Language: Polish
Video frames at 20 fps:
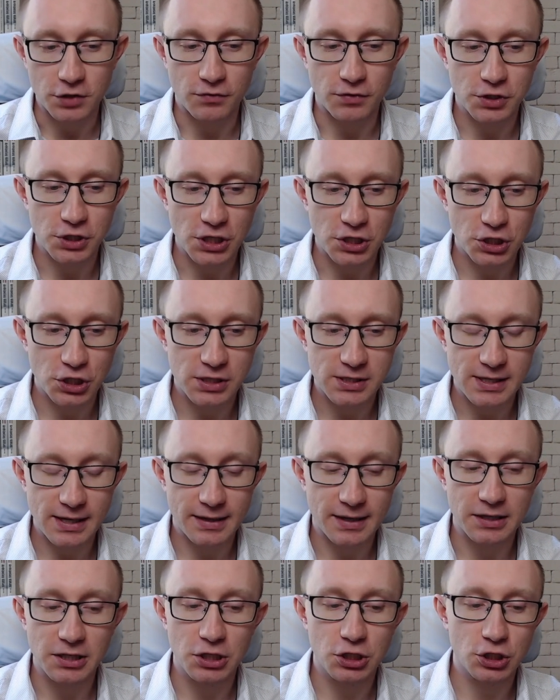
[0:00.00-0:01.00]
Wycieczki
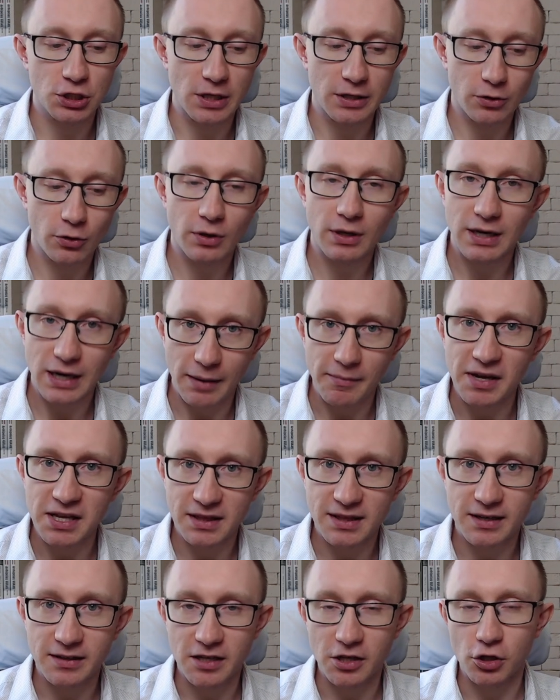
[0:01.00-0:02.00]
zagraniczne, no reklama
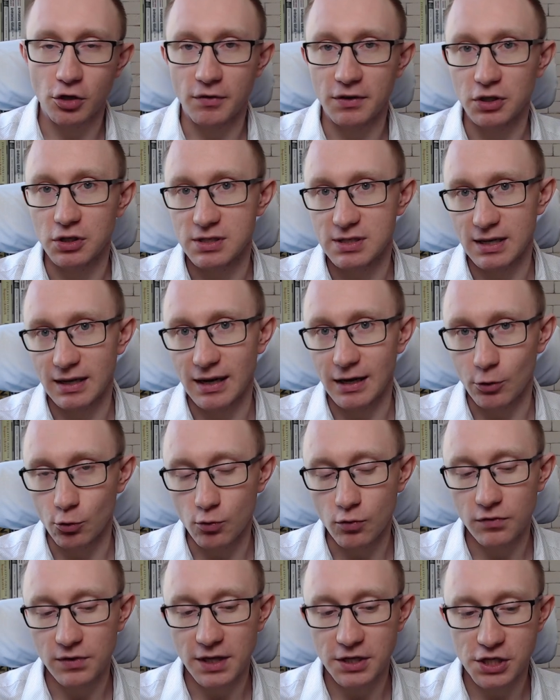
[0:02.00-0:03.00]
internetowa to jest taka
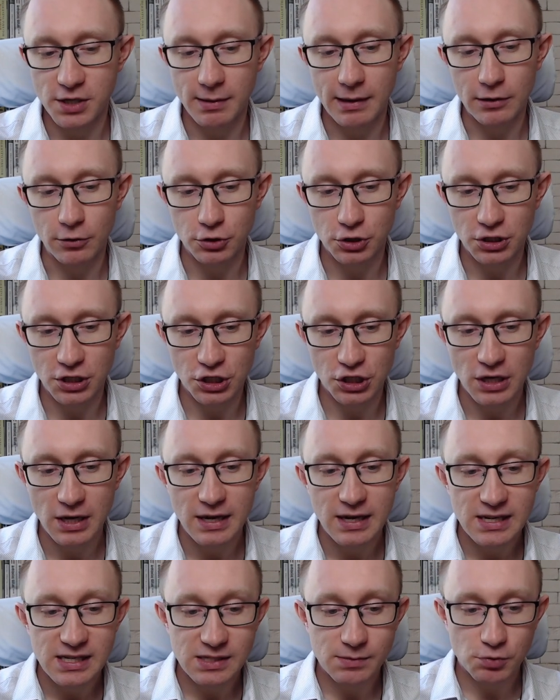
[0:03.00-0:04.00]
główna działalność, też
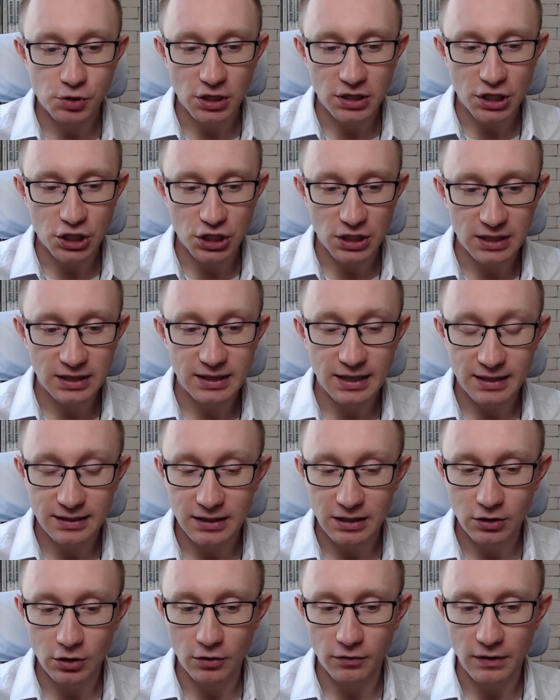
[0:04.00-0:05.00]
sprzedaż
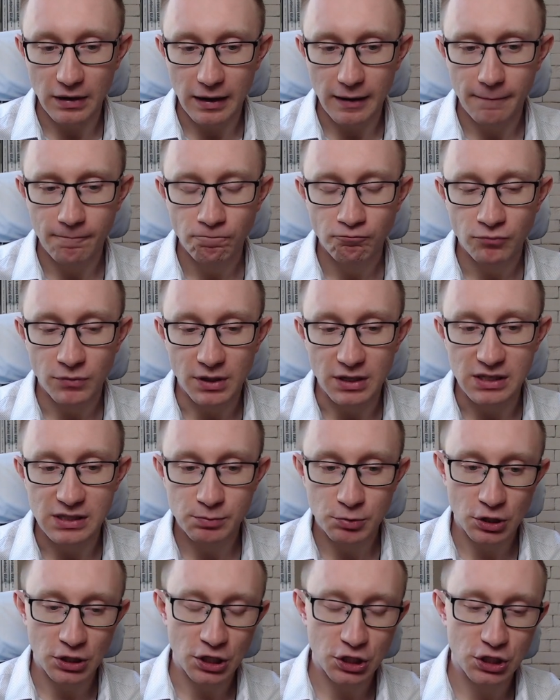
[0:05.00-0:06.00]
internetowa,
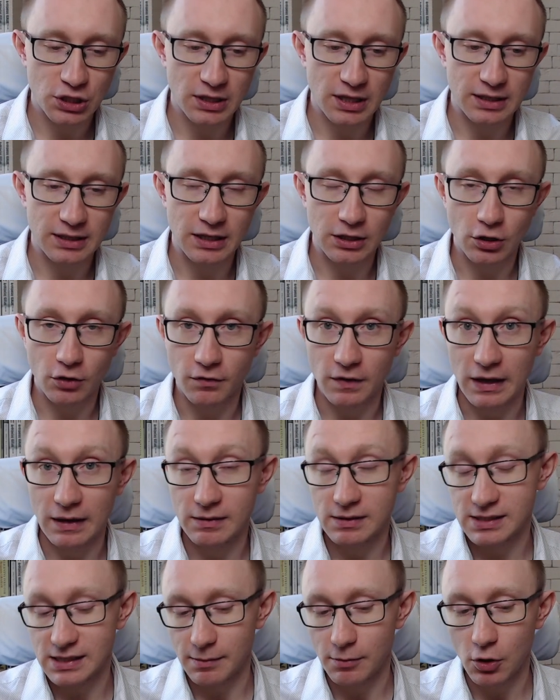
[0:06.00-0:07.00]
sprzedaż internetowa
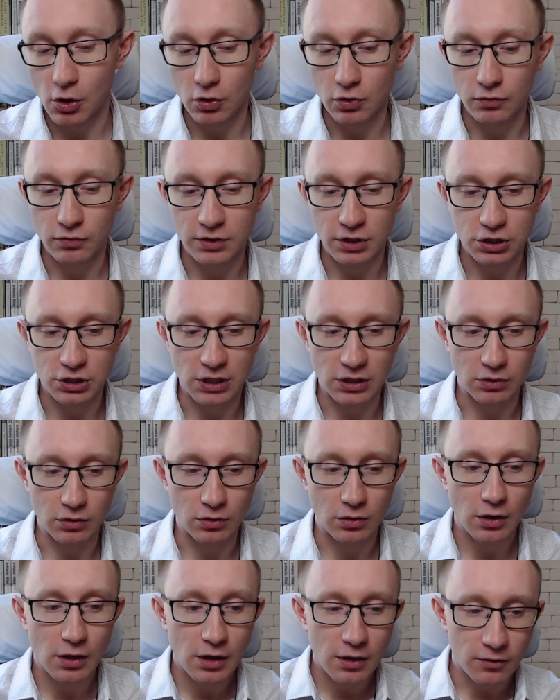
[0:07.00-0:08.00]
samochodów, też na
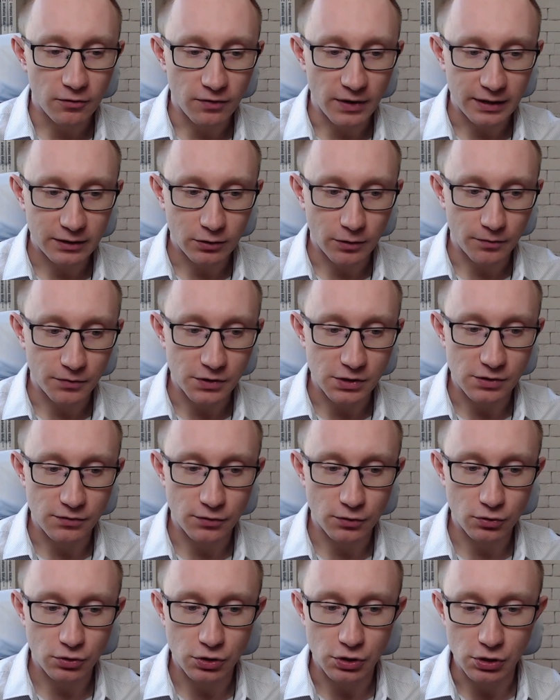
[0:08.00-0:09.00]
to warto
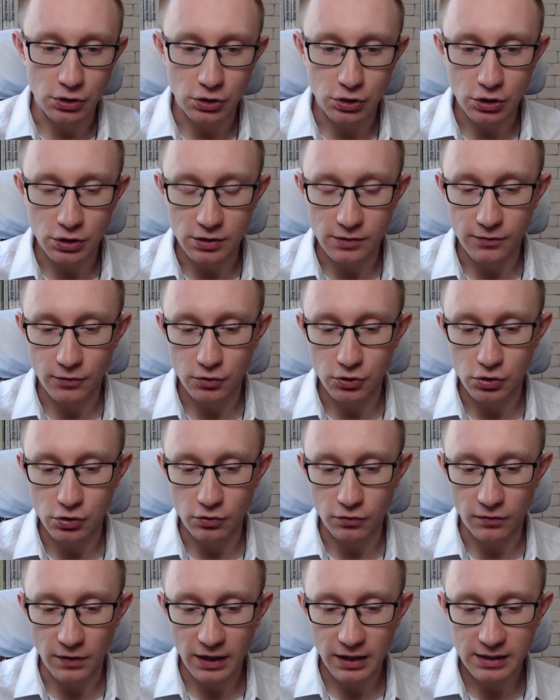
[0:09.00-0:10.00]
zwrócić, zwrócić
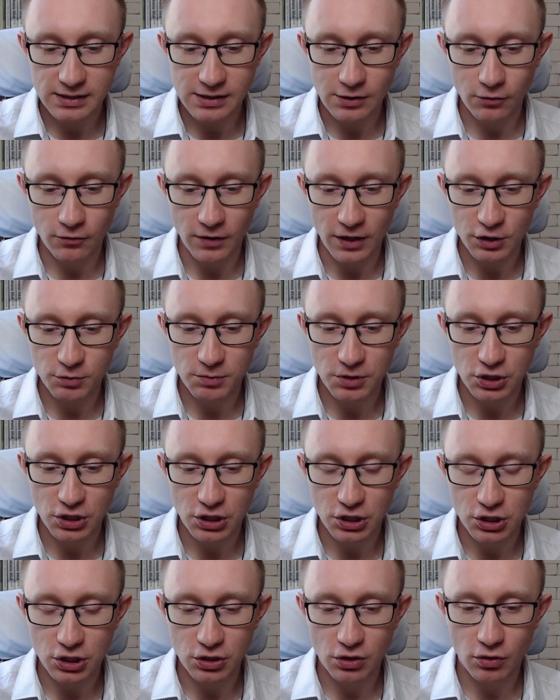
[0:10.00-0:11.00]
uwagę zauważmy, że
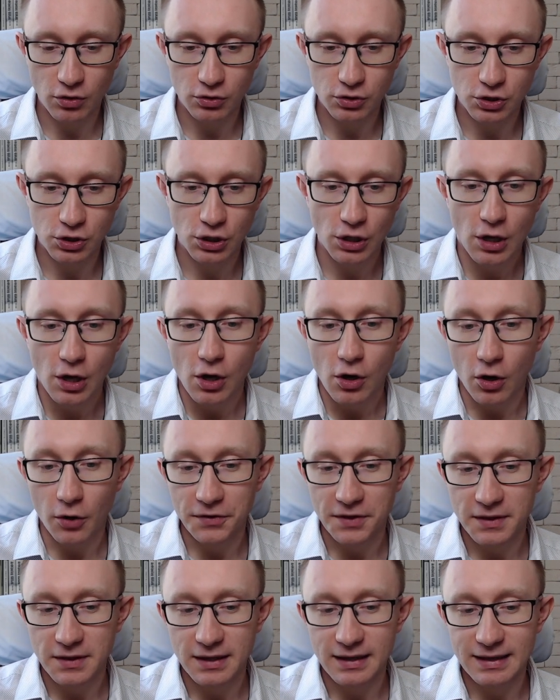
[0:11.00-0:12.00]
jeżeli chodzi o
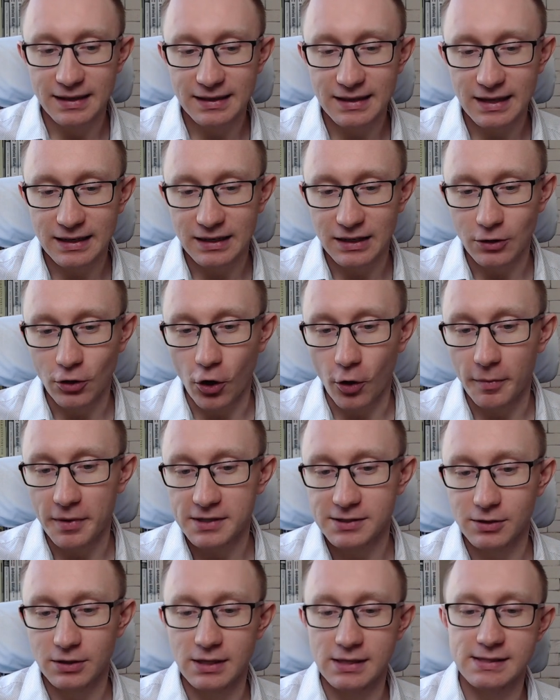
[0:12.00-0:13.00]
ten rynek
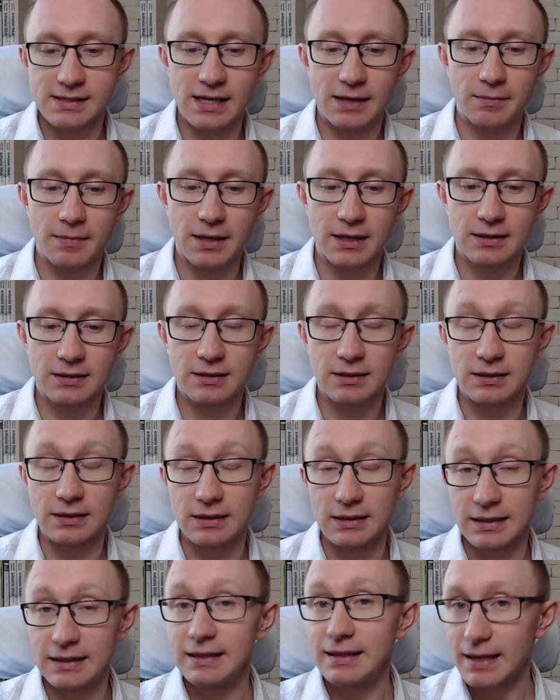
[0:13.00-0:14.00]
e-commerce, o ten segment e,
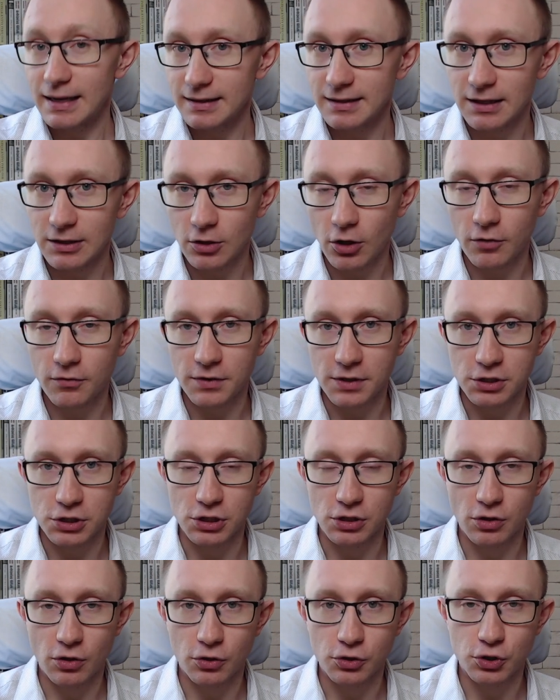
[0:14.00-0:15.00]
internetowy,
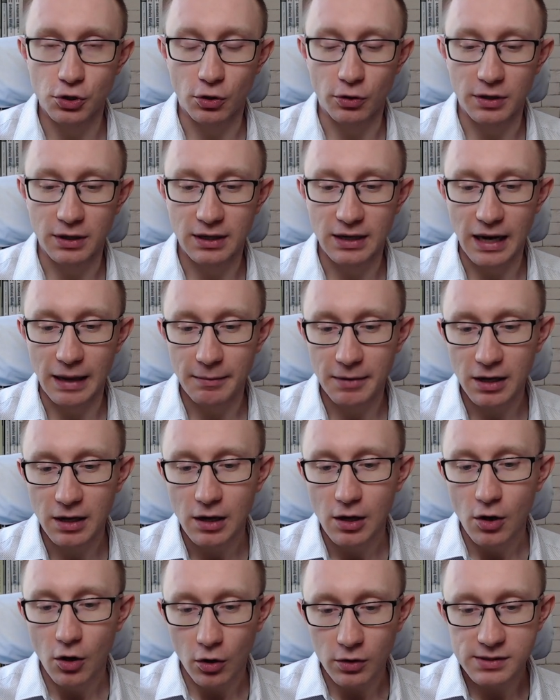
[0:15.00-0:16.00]
jeżeli chodzi o reklamę,
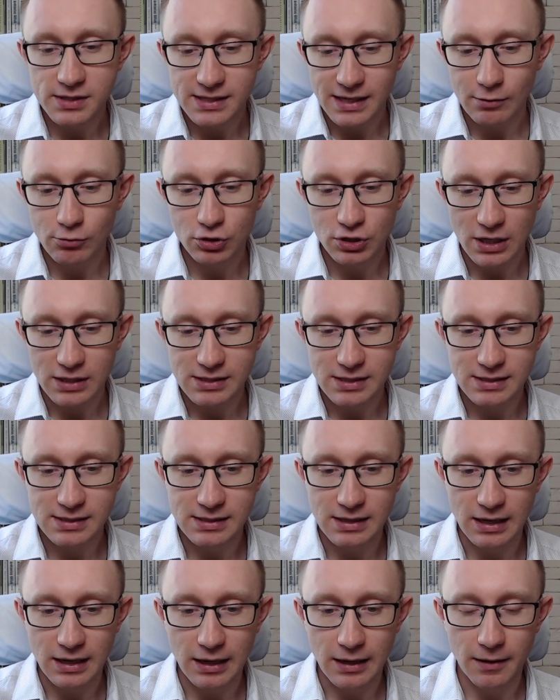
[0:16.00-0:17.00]
on cały czas jest
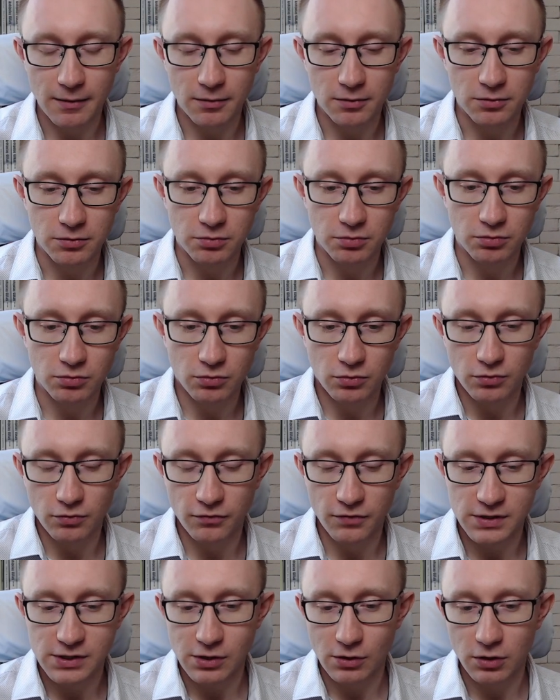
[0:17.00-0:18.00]
na e,
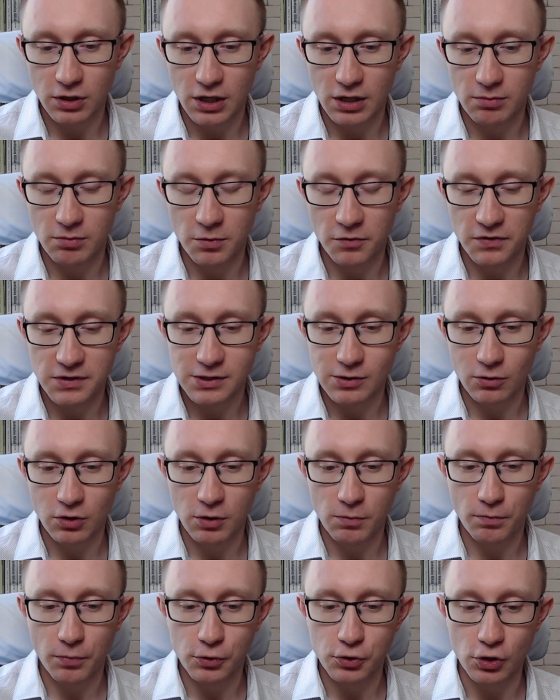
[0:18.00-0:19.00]
wysokim,
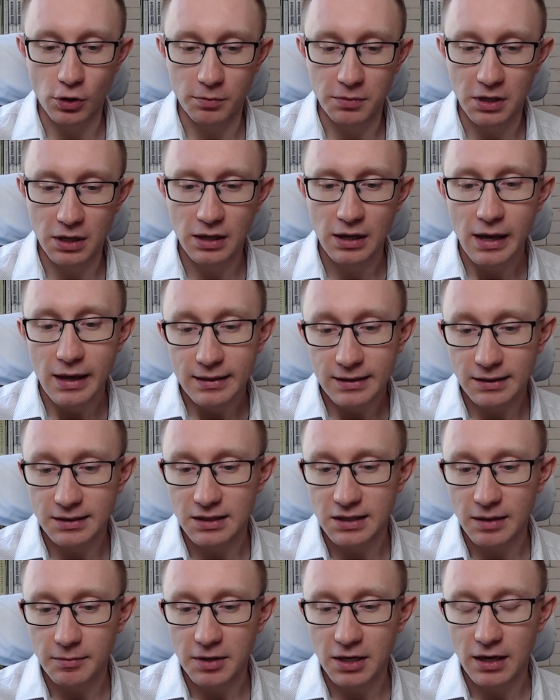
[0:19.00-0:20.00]
wysokim poziomie. Ta
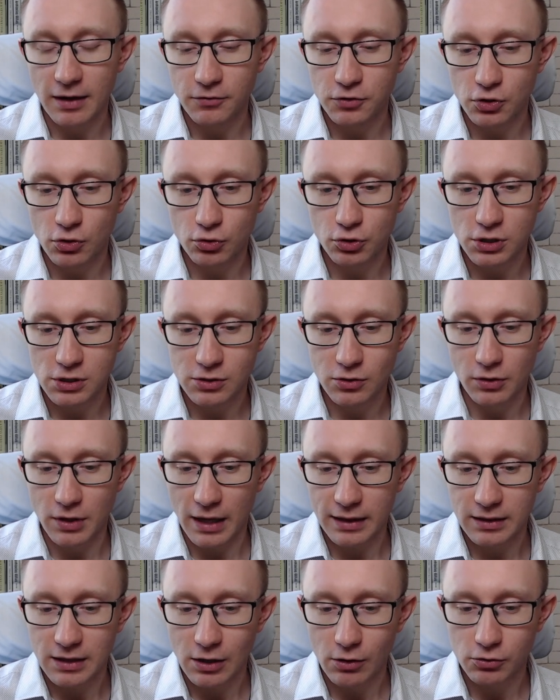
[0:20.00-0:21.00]
dynamika wciąż jest
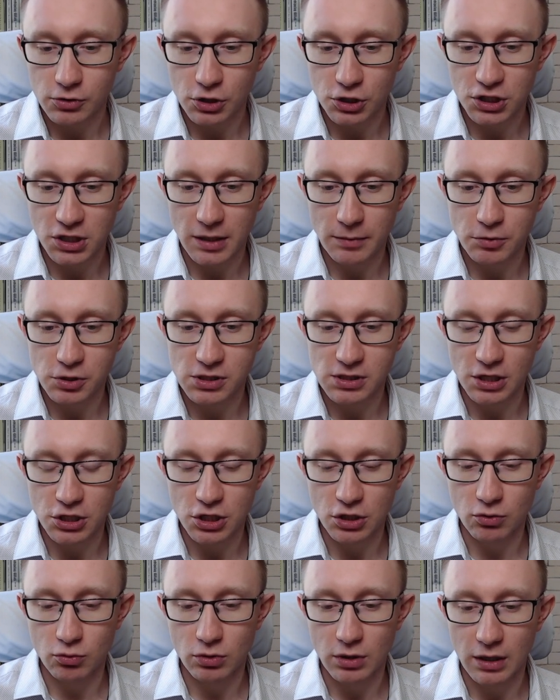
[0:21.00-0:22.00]
dodatnia, chociaż trzeba przyznać,
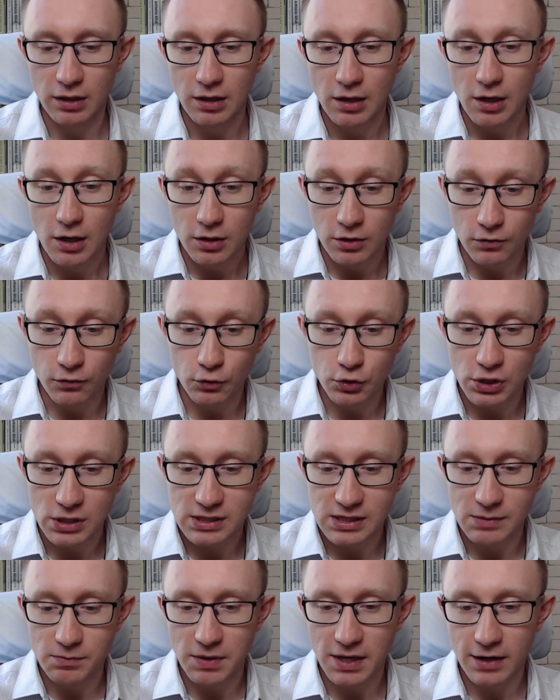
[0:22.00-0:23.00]
że tutaj
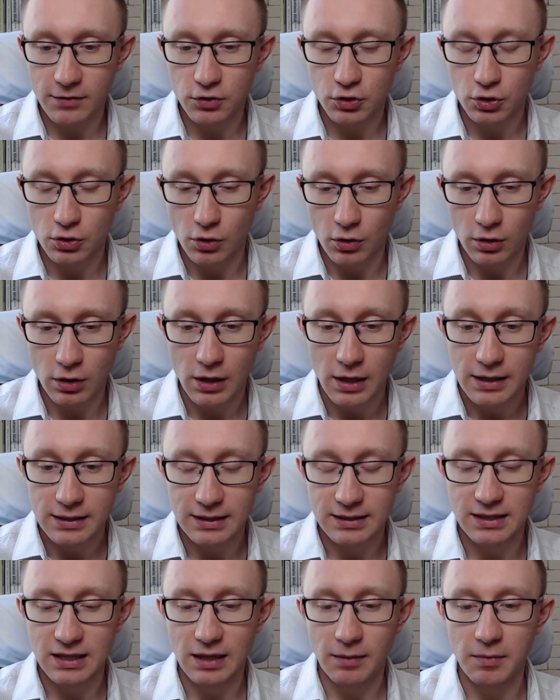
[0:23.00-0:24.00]
21 rok ta
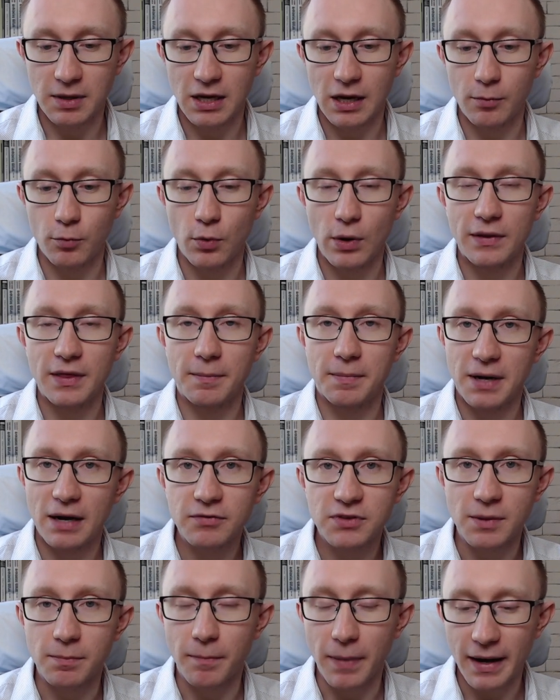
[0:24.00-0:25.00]
dynamika była
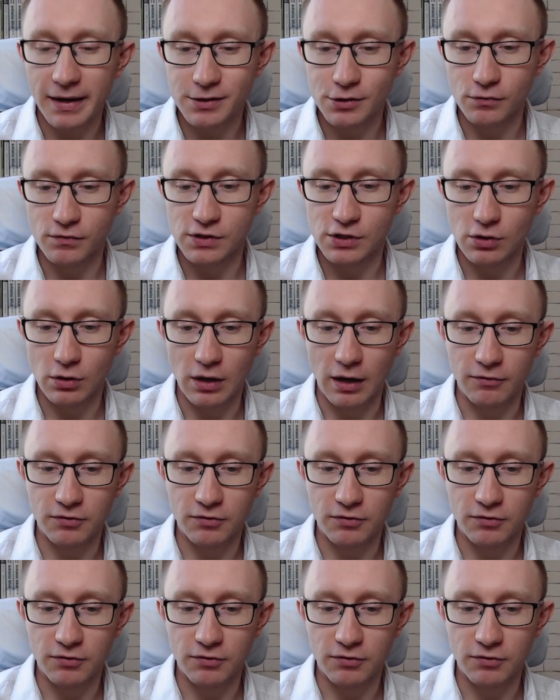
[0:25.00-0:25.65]
naprawdę bardzo wysoka.